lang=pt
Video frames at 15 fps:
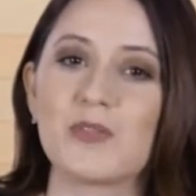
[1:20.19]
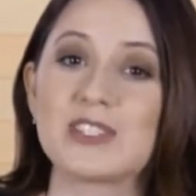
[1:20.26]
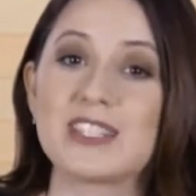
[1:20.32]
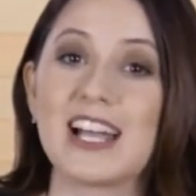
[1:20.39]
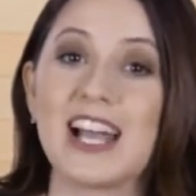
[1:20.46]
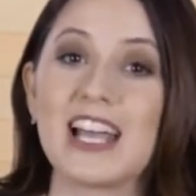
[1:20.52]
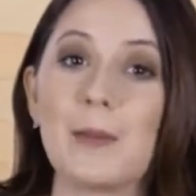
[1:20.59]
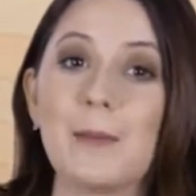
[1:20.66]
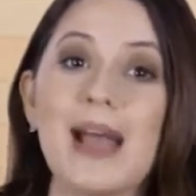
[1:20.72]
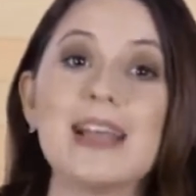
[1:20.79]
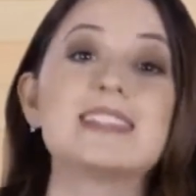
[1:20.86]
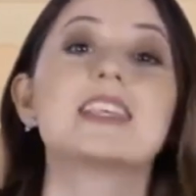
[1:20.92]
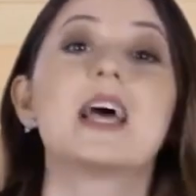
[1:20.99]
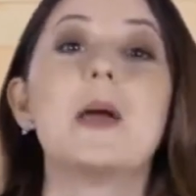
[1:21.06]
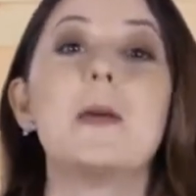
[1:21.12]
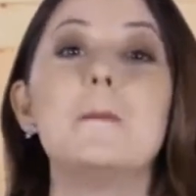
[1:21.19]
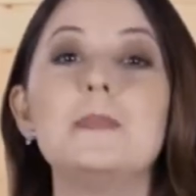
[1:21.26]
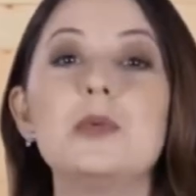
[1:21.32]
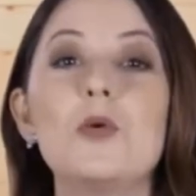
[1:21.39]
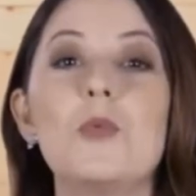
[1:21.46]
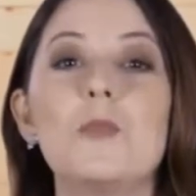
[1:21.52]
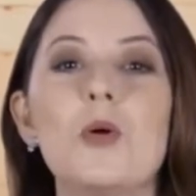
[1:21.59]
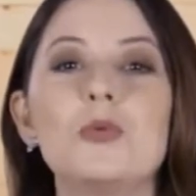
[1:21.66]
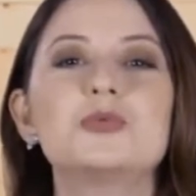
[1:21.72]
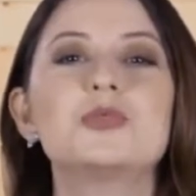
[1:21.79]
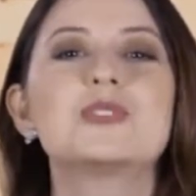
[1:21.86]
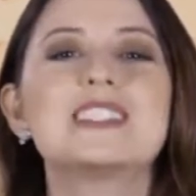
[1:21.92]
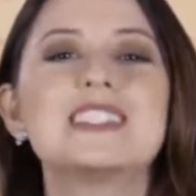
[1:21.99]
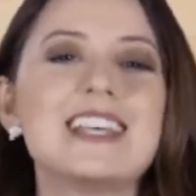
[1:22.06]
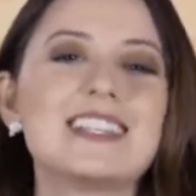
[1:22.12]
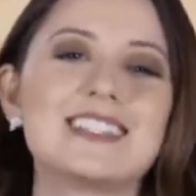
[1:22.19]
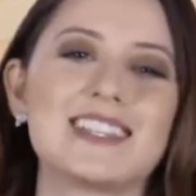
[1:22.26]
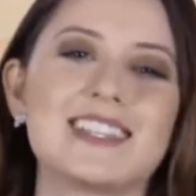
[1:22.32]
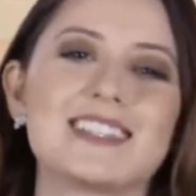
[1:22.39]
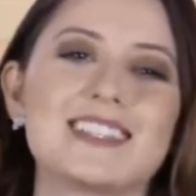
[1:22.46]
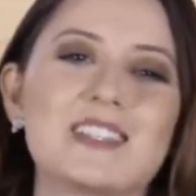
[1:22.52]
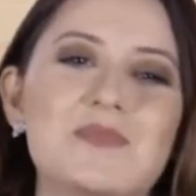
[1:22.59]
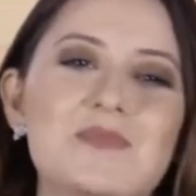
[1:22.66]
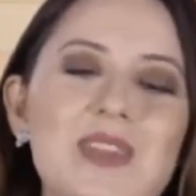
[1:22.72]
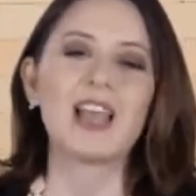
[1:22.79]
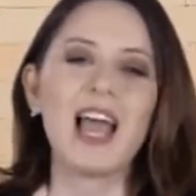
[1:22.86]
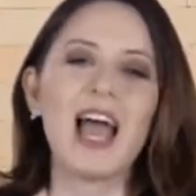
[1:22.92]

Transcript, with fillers: você ganha mais mil pontos extras.